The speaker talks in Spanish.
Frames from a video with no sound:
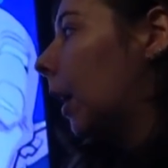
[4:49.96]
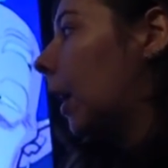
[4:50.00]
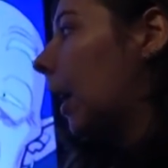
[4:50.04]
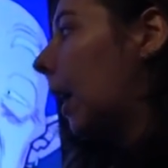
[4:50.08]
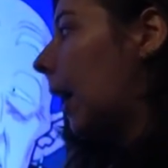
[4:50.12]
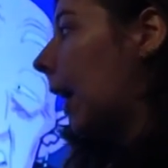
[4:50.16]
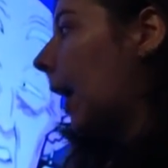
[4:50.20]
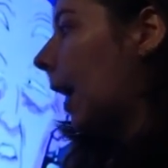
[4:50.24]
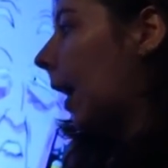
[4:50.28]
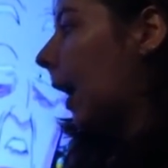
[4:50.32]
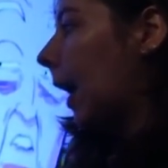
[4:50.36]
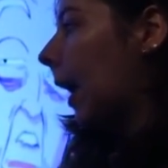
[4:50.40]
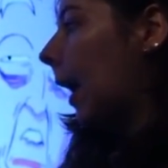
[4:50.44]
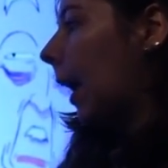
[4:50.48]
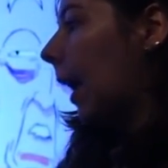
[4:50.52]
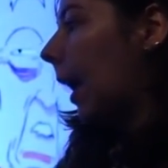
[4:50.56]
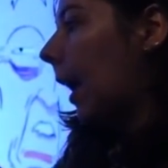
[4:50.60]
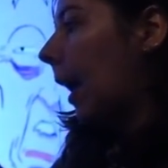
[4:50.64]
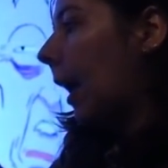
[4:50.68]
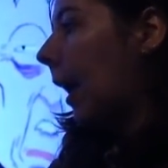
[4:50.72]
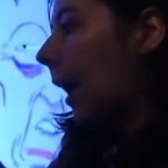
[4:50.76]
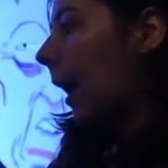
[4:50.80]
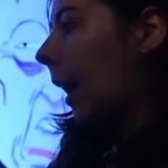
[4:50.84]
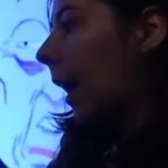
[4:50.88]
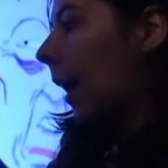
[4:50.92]

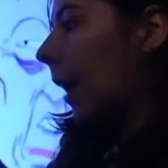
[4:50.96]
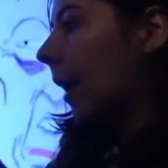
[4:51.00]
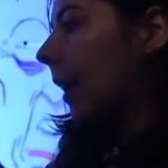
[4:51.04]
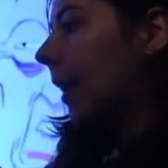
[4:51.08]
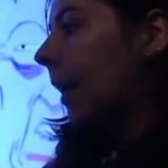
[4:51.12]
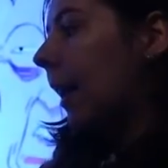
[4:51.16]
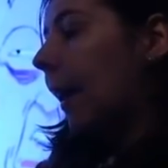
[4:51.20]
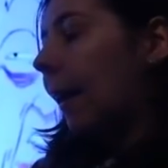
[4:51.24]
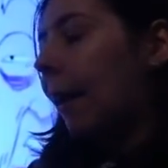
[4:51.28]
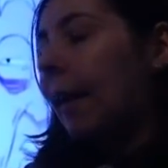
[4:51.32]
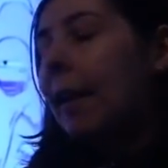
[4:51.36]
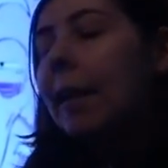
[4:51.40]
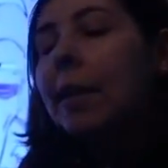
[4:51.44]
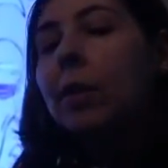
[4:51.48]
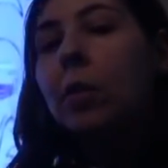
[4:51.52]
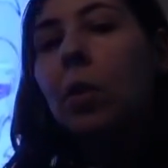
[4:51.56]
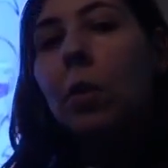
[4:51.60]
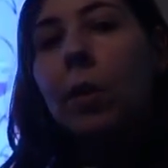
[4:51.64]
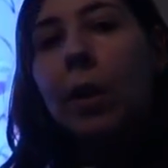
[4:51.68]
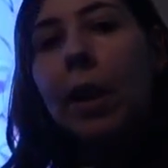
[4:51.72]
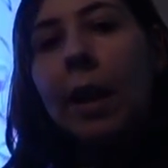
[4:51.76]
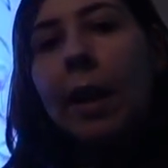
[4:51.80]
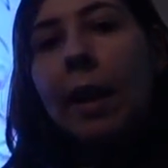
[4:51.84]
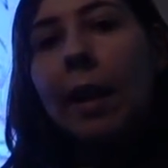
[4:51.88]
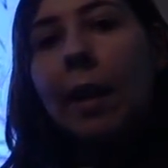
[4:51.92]
Eh, ¿Y el
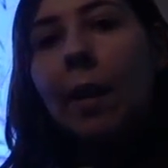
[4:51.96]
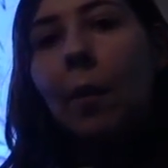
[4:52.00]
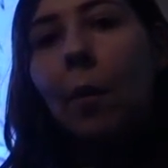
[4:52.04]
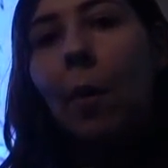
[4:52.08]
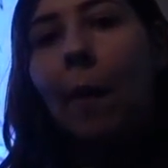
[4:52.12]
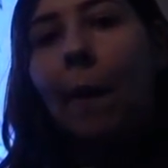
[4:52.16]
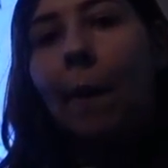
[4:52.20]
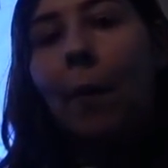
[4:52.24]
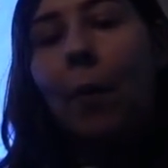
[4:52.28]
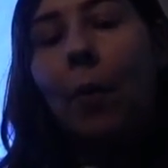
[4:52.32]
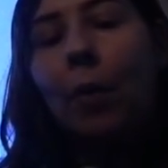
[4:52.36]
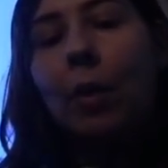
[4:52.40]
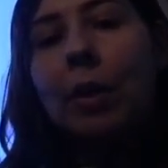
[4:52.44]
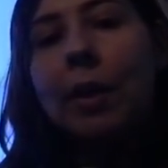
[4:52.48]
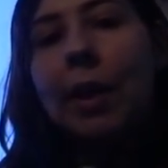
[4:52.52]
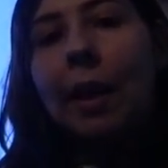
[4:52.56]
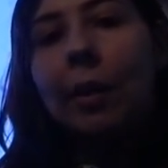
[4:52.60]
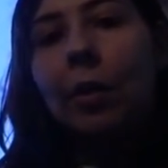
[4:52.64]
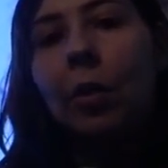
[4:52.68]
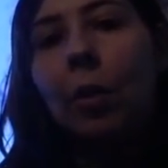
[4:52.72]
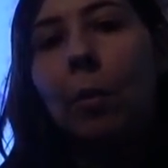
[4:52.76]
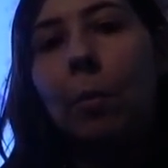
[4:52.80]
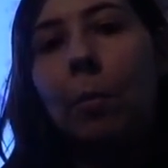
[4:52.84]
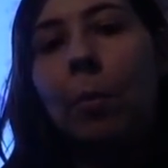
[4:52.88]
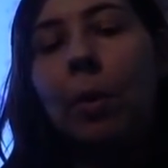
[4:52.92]
resto qué? Cuando
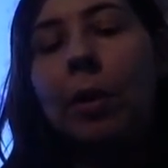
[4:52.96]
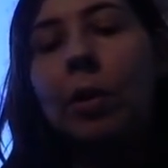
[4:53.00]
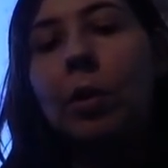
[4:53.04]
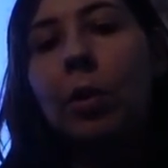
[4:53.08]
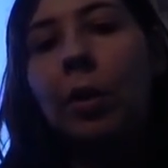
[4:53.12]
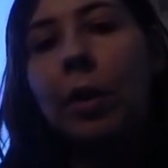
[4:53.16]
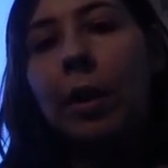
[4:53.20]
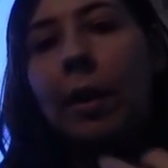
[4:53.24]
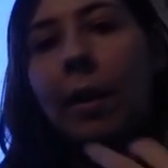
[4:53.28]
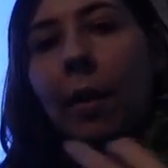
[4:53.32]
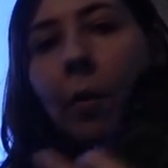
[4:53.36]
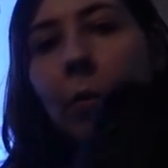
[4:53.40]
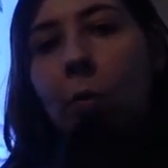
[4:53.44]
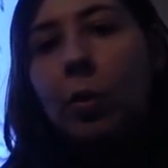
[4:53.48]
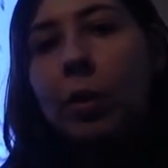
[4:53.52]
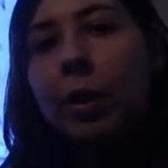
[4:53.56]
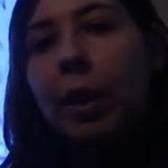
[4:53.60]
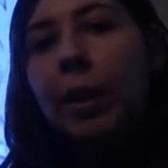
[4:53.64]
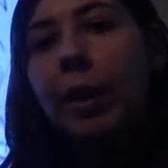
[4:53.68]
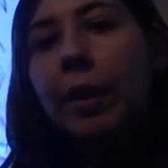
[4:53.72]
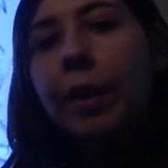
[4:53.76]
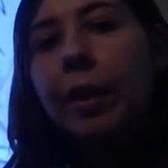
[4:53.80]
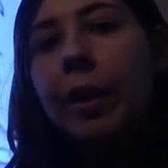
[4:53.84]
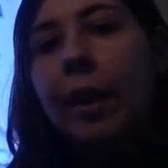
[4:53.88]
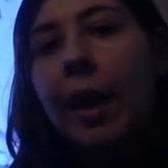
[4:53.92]
está todo esto de la
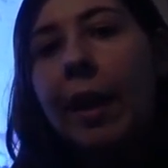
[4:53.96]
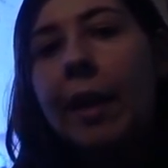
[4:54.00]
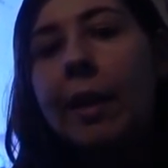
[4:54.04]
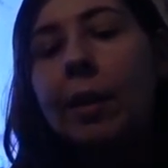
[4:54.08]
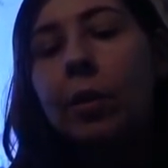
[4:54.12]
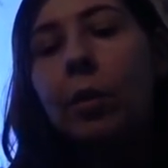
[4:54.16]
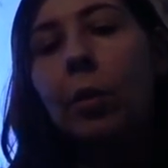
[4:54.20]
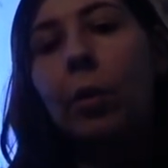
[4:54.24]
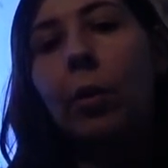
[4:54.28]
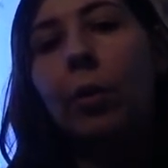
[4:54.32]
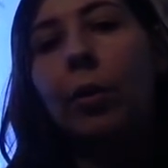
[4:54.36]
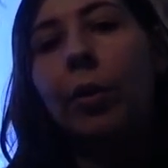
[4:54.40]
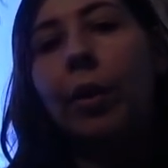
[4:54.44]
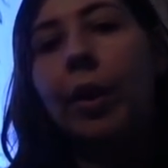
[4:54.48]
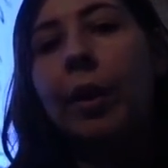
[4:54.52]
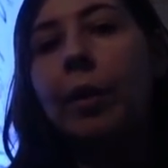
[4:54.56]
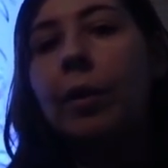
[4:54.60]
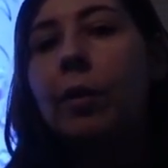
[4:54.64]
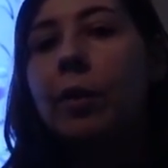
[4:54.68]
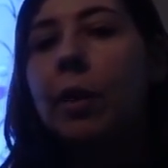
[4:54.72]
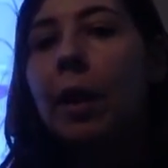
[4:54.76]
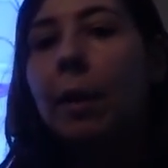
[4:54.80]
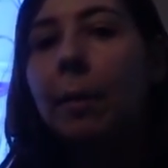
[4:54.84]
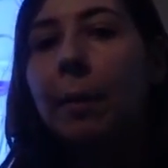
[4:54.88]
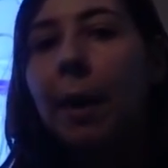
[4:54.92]
justicia, esto, los
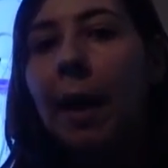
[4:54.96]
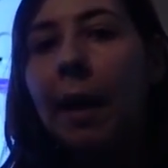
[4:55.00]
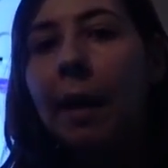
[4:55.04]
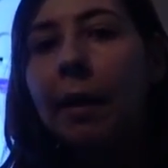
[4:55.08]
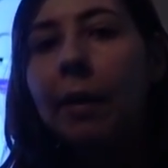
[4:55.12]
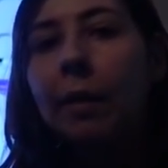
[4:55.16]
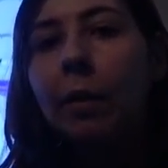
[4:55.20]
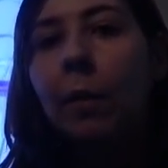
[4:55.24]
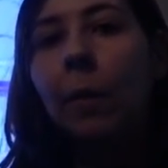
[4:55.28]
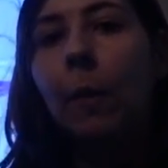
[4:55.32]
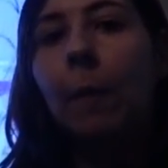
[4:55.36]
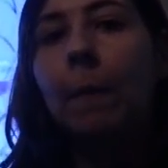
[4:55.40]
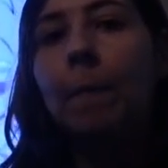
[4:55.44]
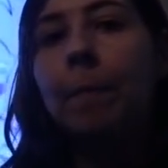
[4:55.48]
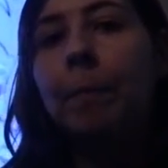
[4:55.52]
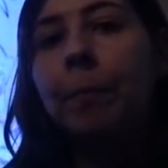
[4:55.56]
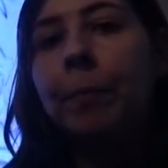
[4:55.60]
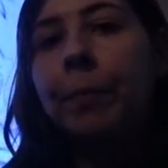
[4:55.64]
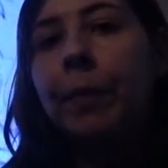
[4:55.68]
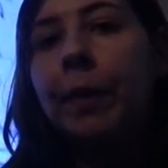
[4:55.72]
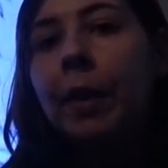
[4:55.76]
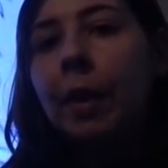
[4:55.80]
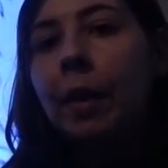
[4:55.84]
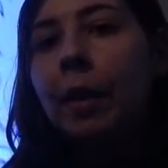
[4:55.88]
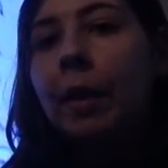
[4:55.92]
cenos hablando,
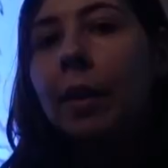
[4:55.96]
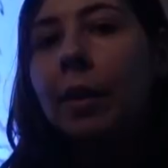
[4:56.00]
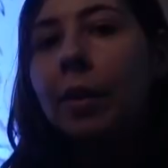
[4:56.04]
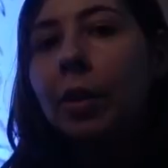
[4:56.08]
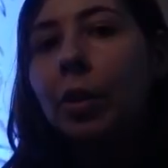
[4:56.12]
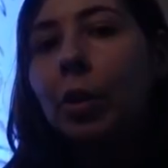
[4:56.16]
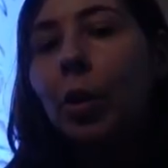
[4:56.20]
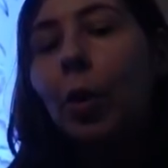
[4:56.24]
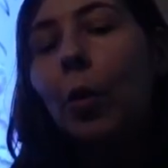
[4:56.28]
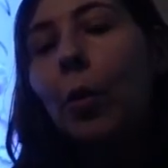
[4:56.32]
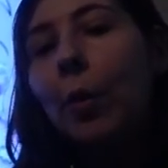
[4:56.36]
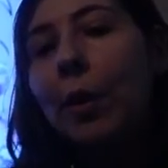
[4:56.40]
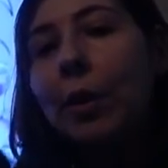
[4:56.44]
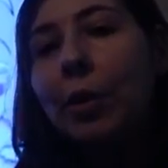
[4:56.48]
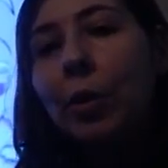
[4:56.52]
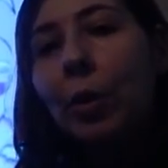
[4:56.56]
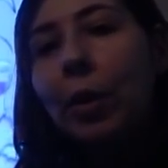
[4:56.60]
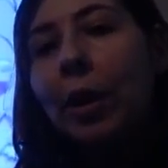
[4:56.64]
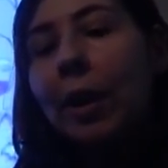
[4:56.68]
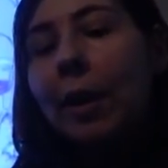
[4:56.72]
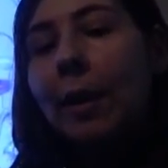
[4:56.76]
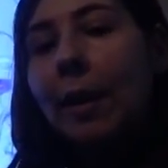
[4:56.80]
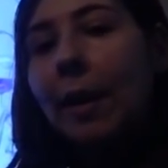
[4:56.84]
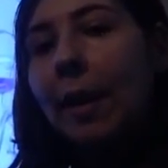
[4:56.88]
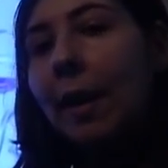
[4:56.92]
todo
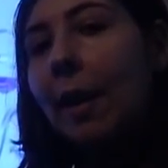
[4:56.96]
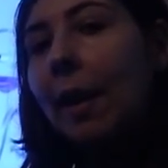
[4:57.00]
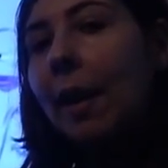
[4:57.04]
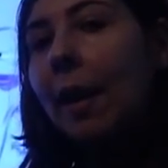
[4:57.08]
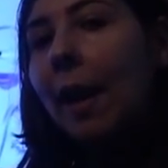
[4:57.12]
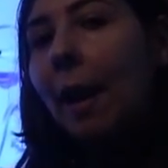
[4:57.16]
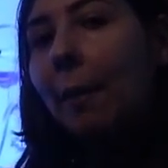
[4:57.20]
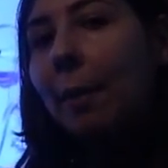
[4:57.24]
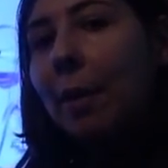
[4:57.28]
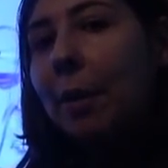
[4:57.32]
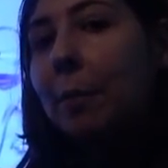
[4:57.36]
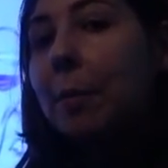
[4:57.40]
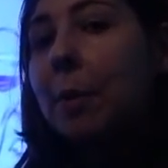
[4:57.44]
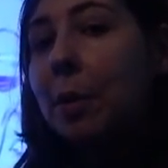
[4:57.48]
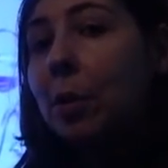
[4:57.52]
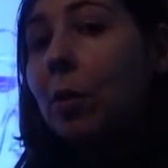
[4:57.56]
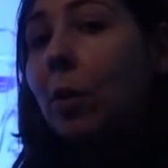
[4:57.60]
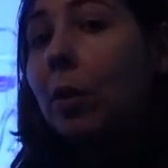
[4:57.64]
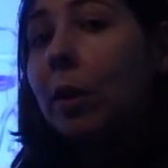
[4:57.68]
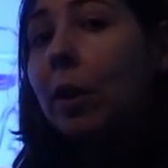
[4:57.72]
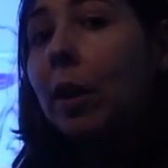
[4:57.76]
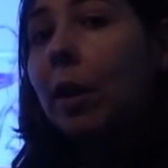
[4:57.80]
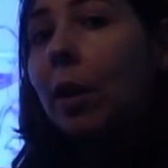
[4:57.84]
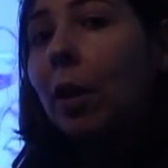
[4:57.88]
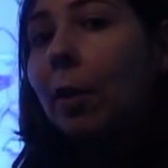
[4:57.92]
eso que eh, habéis
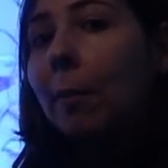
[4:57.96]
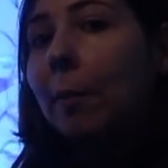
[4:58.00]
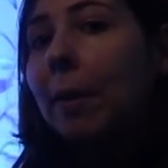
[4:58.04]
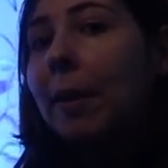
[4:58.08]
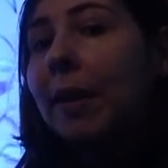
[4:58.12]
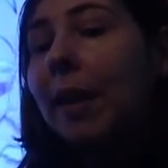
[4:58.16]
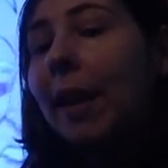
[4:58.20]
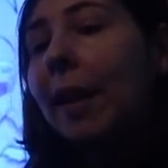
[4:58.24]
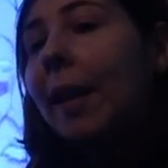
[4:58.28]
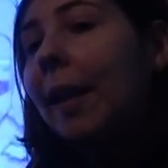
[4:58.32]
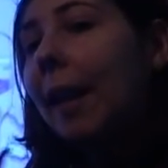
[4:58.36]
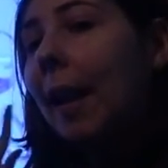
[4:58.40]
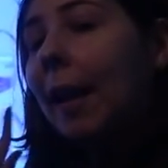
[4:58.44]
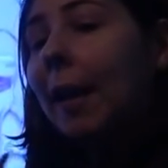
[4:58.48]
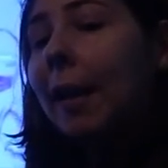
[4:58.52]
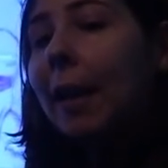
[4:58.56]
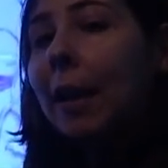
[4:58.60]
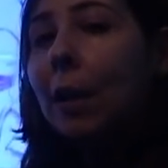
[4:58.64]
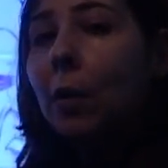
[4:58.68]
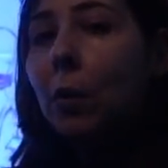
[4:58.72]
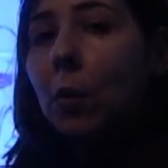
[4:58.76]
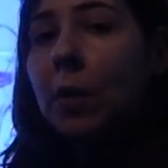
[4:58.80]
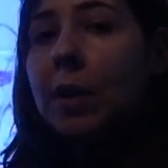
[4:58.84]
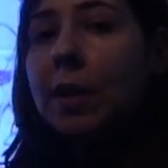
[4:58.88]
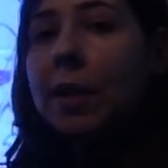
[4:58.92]
visto anteriormente y que
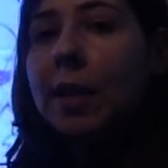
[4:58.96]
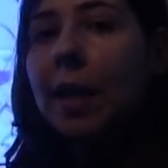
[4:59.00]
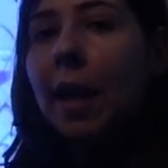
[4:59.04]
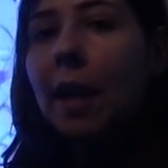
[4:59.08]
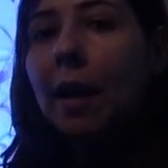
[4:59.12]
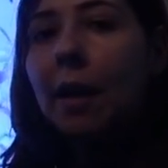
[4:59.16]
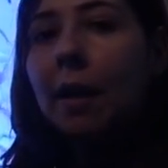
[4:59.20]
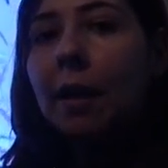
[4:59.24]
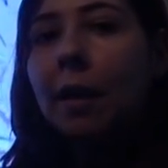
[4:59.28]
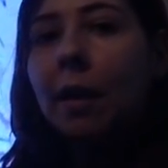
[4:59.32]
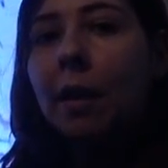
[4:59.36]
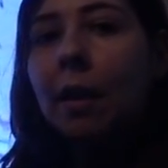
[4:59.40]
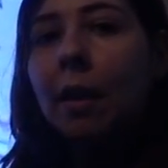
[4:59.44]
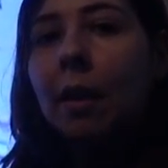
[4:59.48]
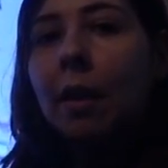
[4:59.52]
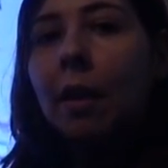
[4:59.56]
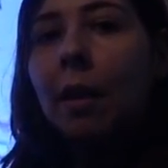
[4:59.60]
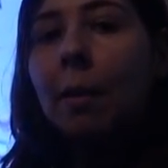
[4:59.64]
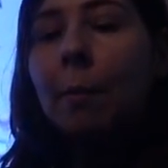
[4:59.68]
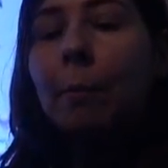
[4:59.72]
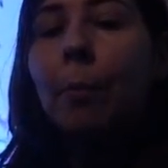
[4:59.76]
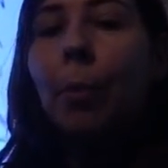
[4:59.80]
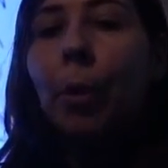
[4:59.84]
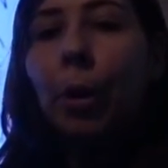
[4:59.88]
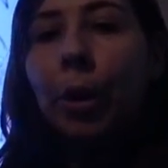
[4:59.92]
aquí no está,
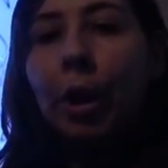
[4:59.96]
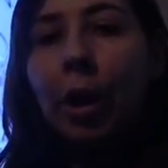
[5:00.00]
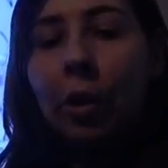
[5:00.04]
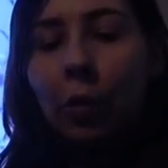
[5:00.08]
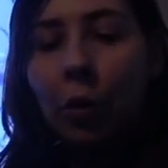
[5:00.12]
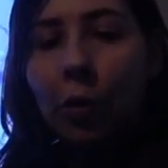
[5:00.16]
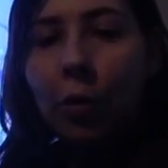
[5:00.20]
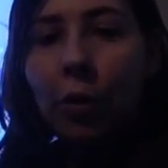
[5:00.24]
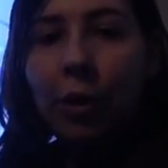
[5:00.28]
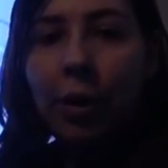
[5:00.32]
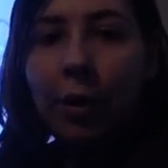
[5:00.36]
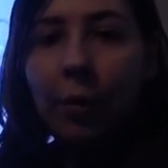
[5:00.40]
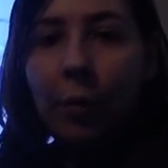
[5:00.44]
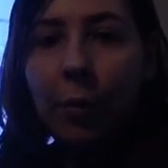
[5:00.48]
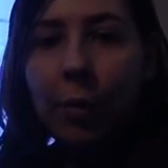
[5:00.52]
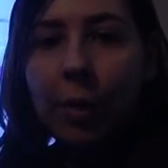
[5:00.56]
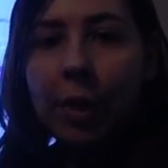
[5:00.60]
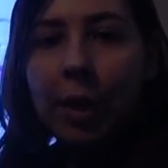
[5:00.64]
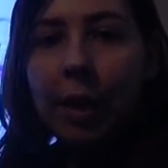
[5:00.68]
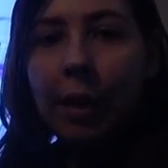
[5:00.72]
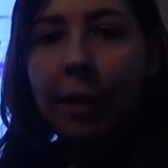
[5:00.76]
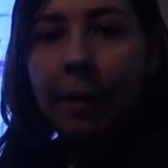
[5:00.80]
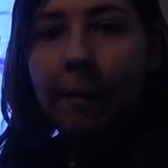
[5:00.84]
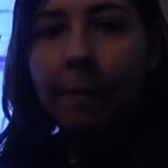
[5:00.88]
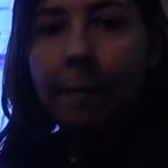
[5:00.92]
¿por qué cojones no
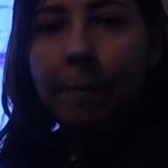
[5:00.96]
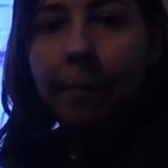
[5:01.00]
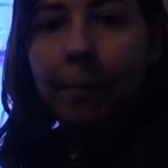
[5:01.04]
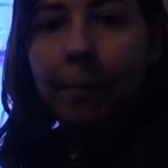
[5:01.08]
está?